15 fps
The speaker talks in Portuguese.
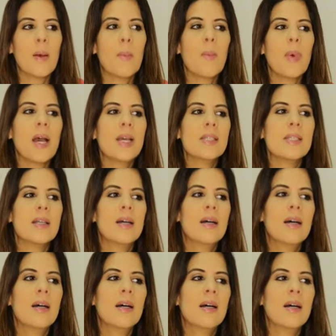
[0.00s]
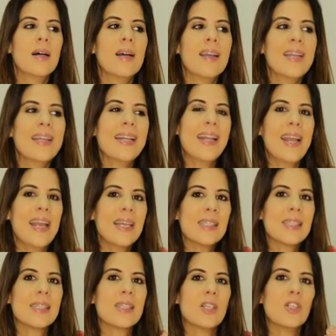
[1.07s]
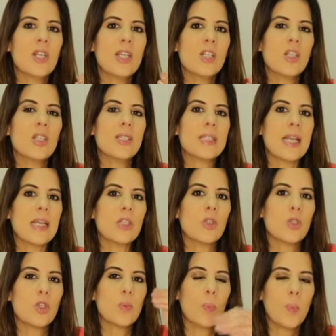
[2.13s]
mas uh, e neste, neste senso de